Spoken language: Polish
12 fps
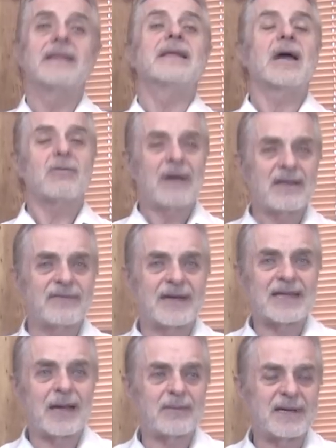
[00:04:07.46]

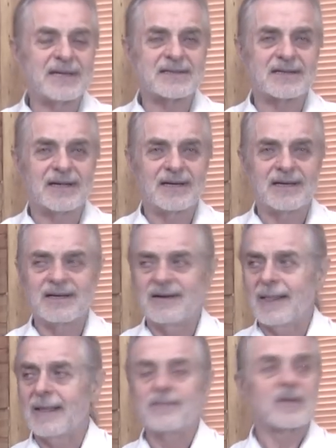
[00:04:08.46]
Najłatwiej nam jest
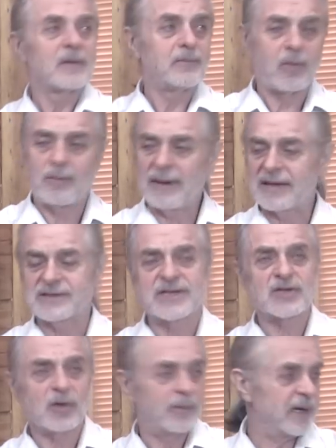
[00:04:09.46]

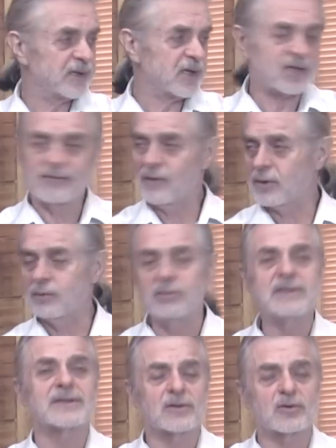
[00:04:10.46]
popatrzeć, obejrzeć
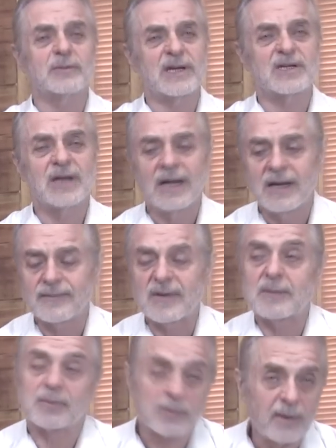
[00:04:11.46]
wokół i zrozumieć,
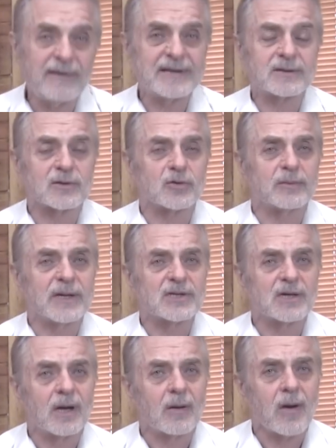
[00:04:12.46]
próbować
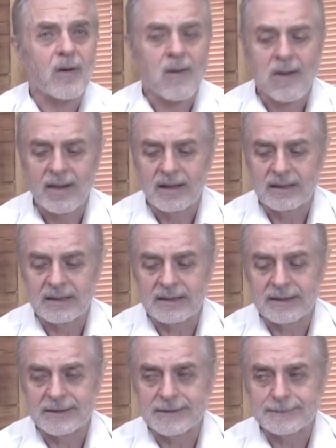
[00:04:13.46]
zrozumieć
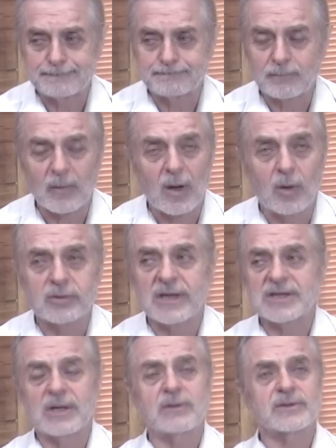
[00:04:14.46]
e,
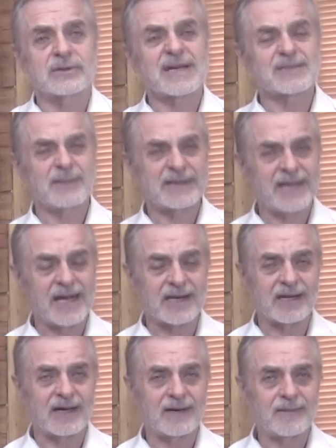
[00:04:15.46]
otaczającą nas
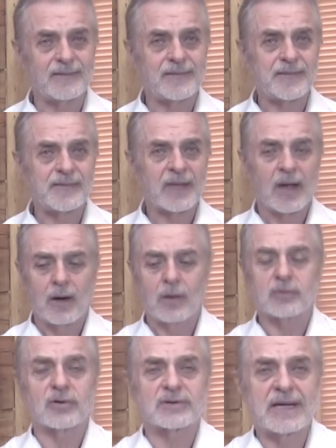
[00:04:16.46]
materię,
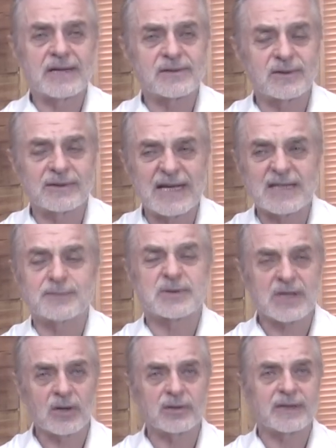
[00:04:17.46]
otaczającą nas
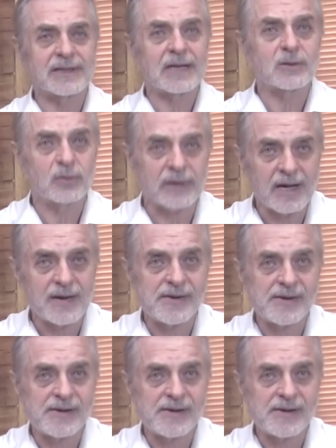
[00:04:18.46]
przyrodę, naturę.